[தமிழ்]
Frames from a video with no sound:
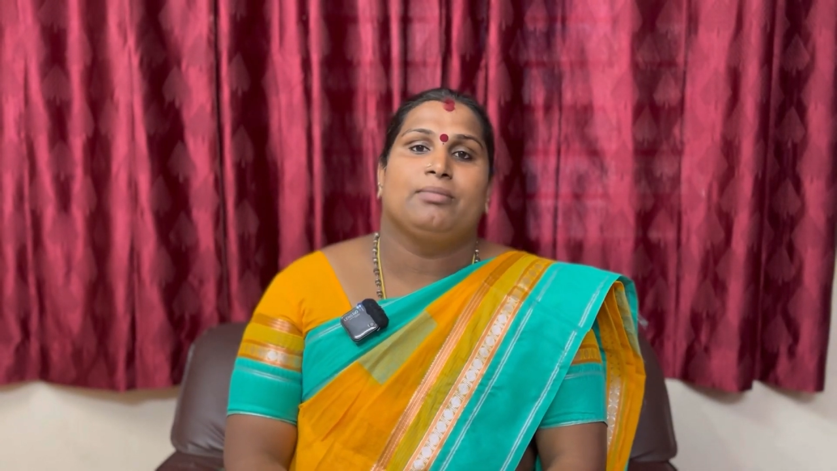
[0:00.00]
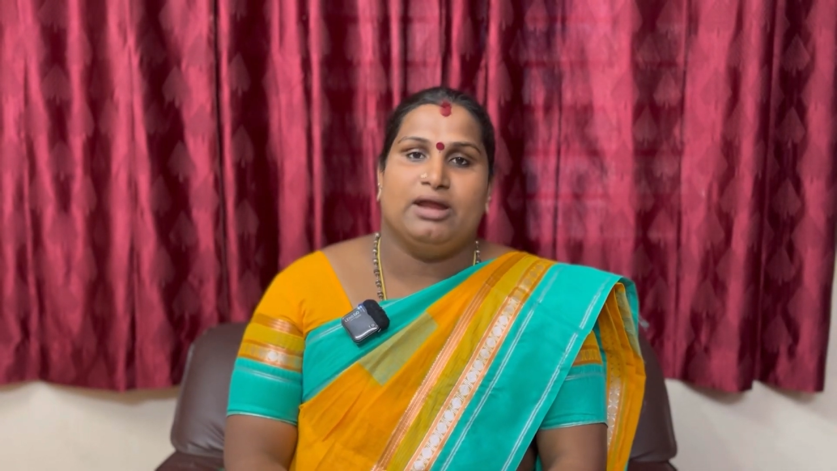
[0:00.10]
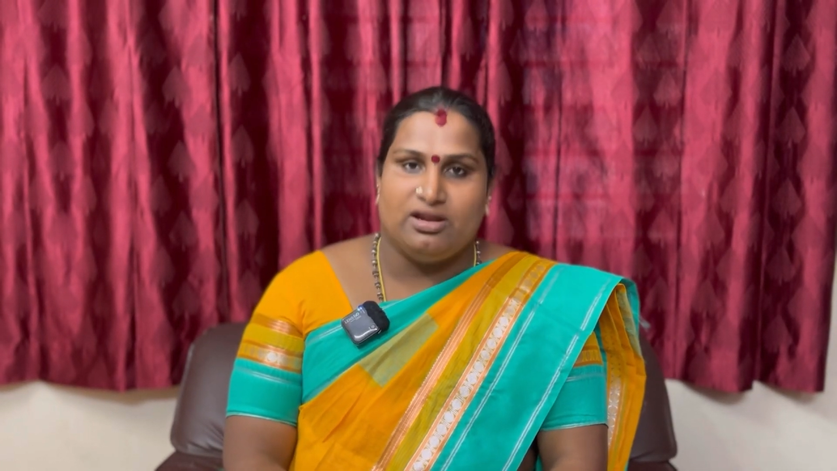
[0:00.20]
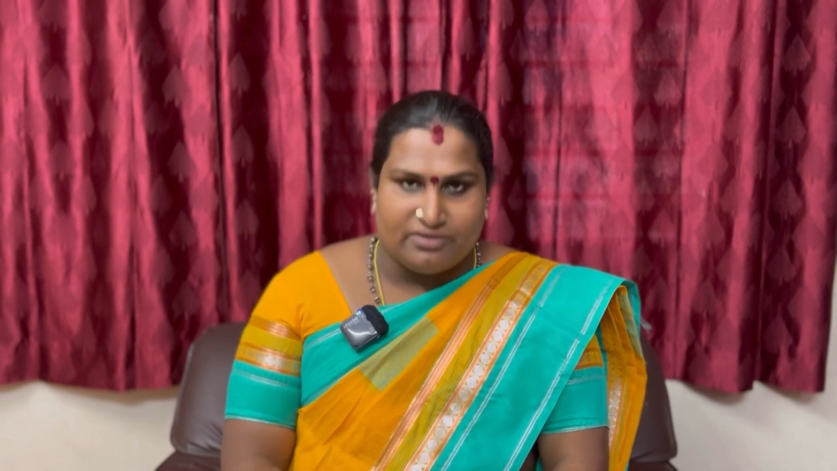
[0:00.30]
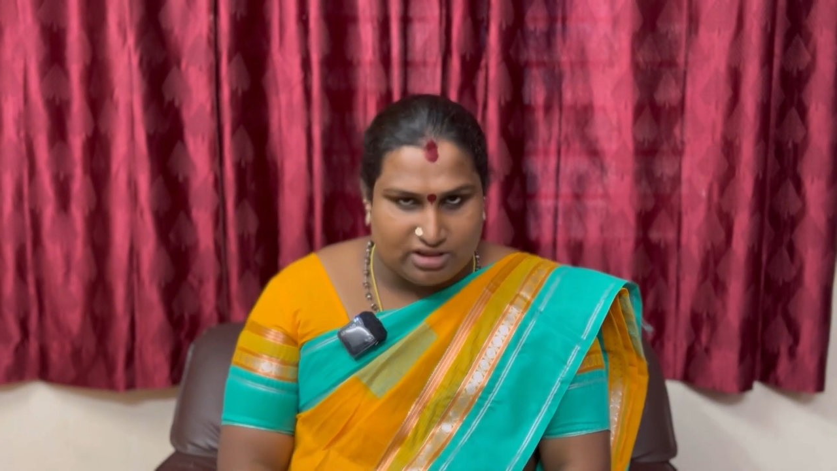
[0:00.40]

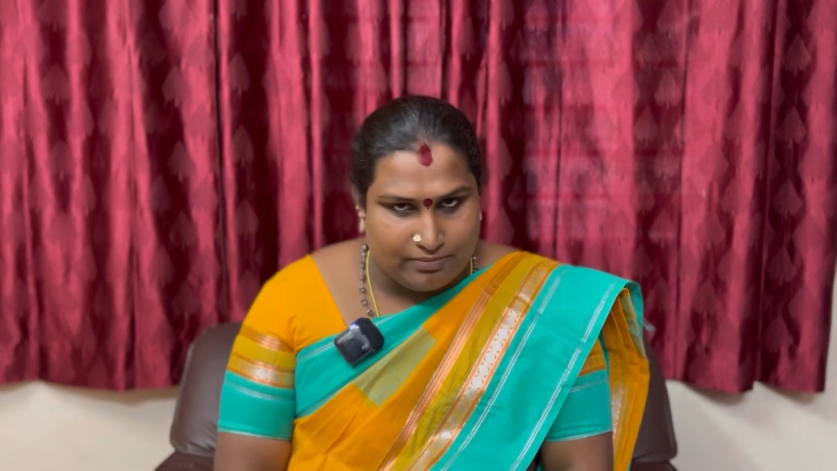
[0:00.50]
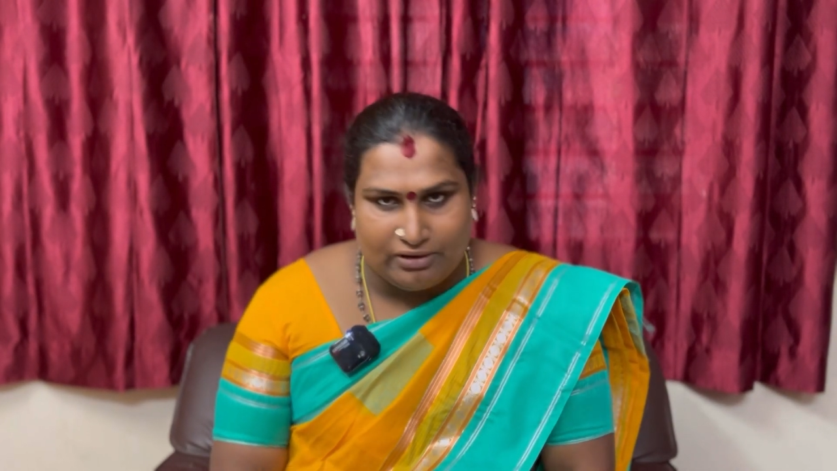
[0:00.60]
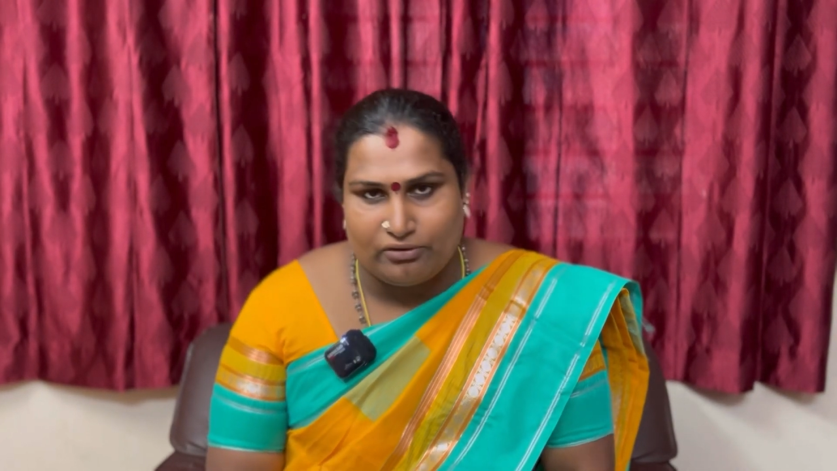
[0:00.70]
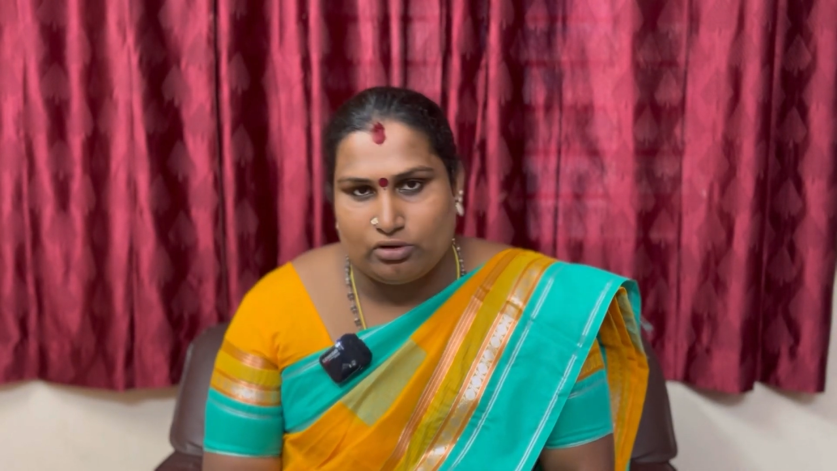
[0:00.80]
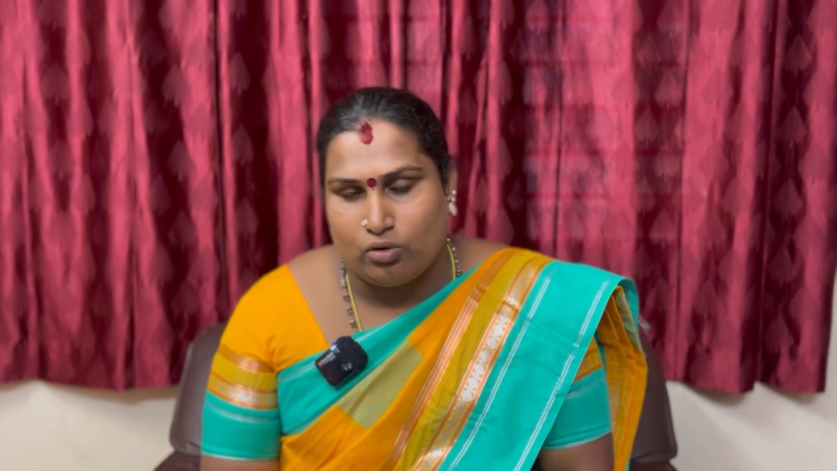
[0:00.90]
நம்மளே நிவர்த்தி
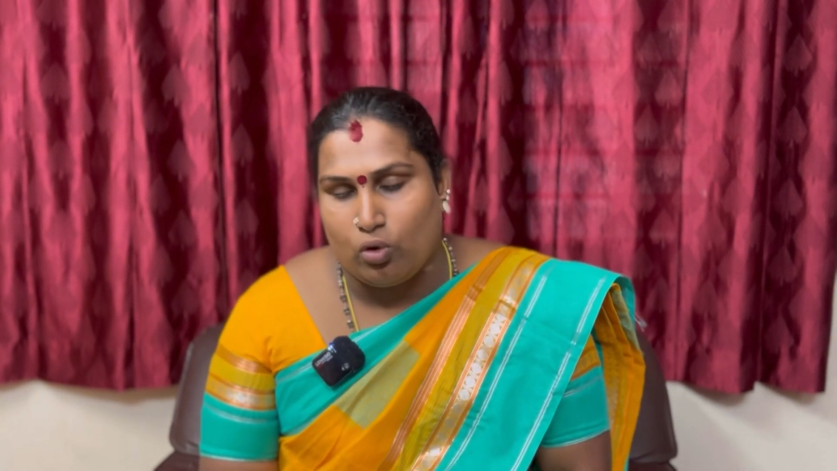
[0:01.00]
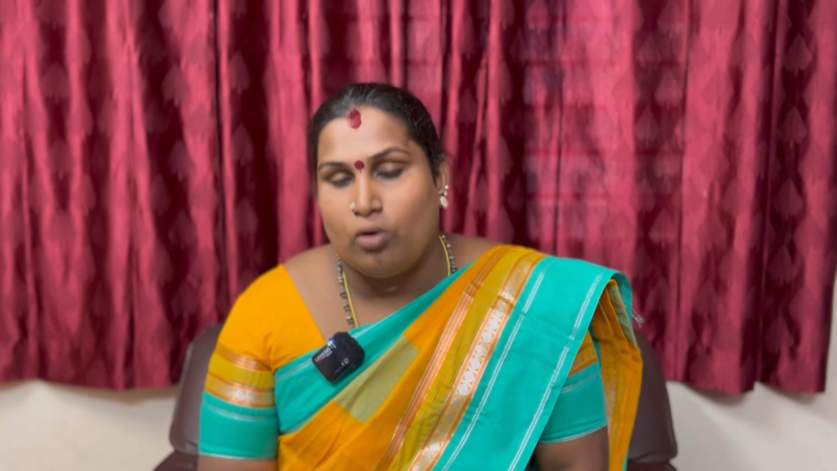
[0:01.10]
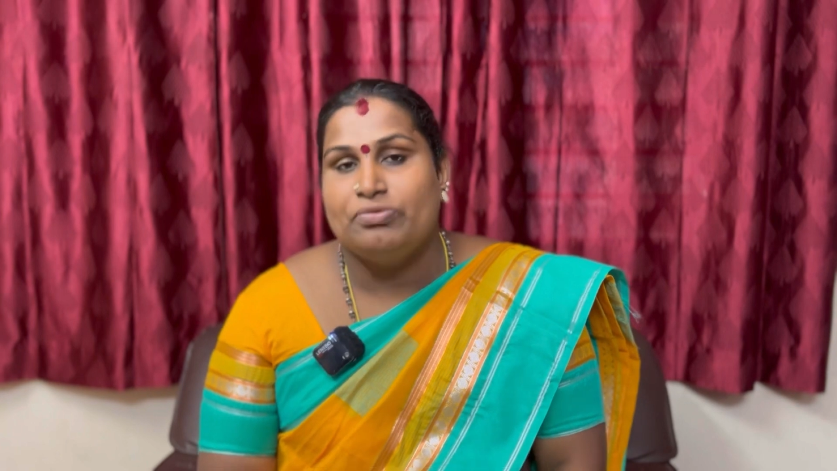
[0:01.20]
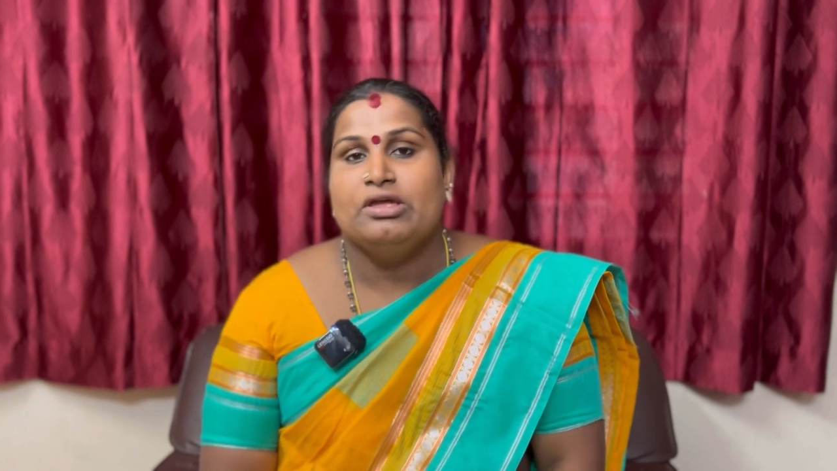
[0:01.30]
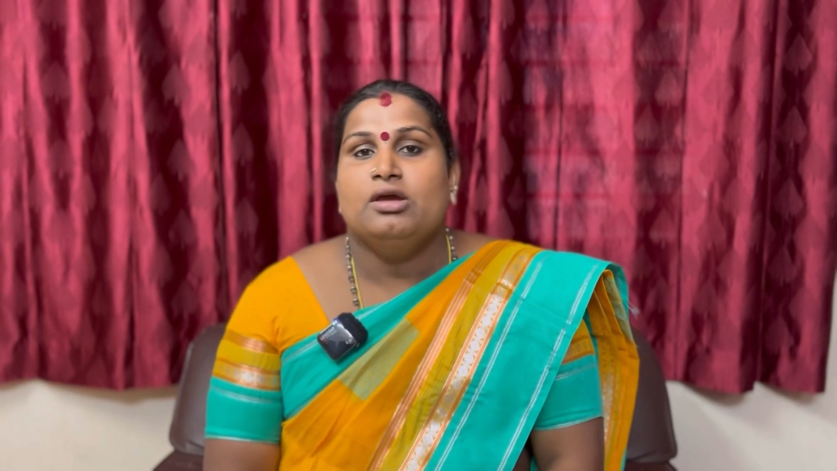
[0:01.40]
பண்ணுறதுக்கும்